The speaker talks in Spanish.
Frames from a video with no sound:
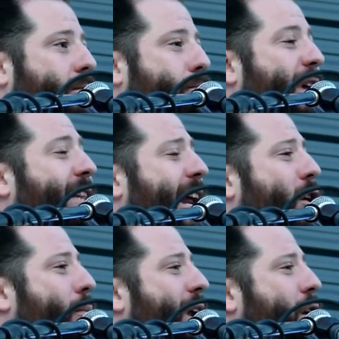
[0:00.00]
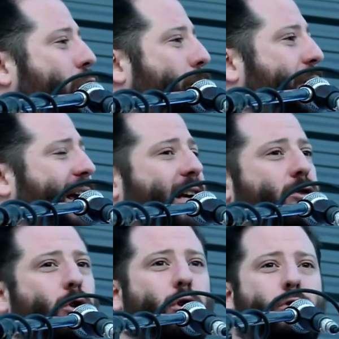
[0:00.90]
meter a los milicos
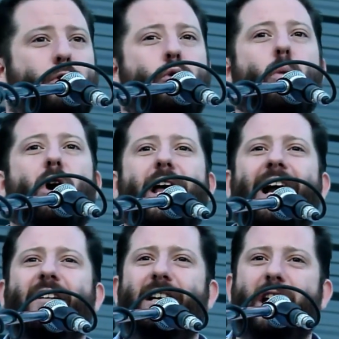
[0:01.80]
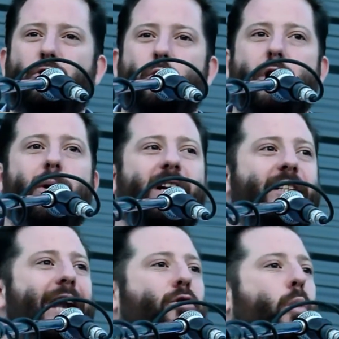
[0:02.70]
presos, tuvo que dar la asignación
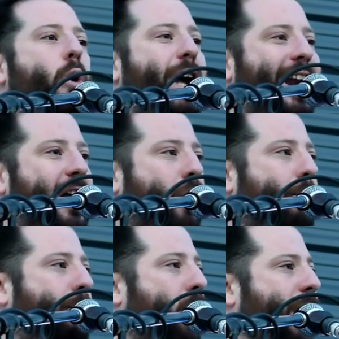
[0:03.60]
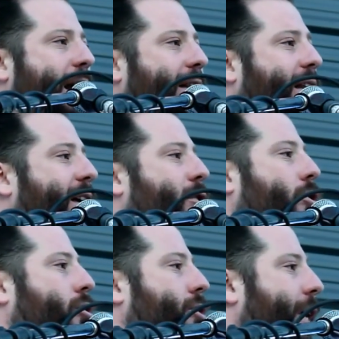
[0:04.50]
universal, tuvo que recomponer el
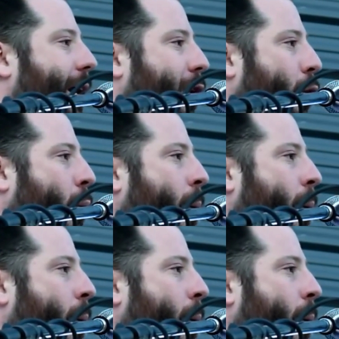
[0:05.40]
tejido social.